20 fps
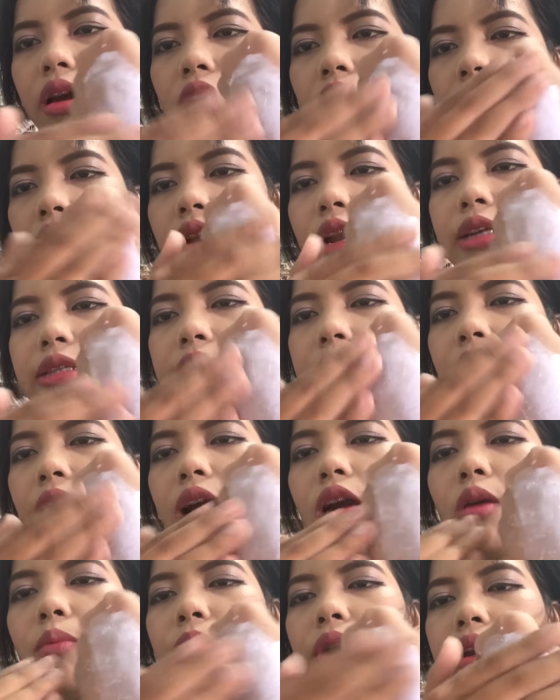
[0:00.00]
ก็ลักษณะ
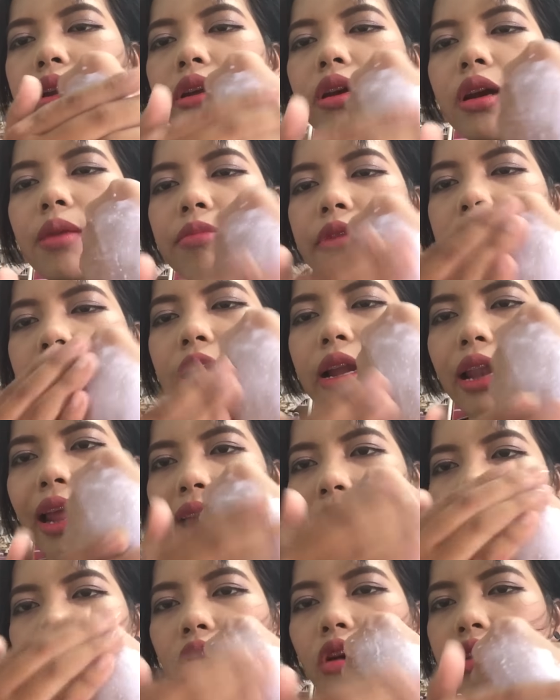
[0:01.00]
ก็เหมือนเดิมเกี่ย
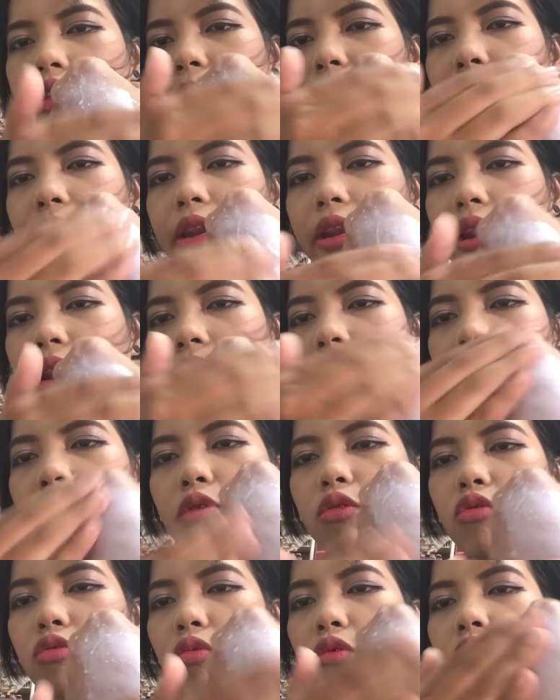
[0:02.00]
แล้ว ก็จะเป็นอ
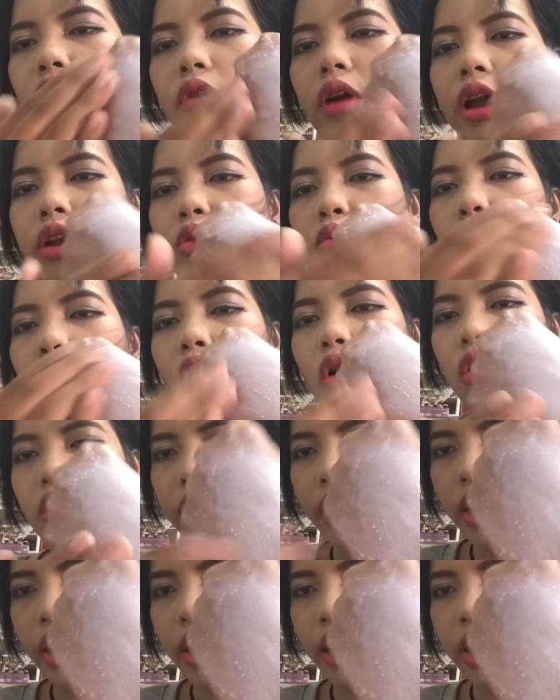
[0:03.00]
นุอนุขอ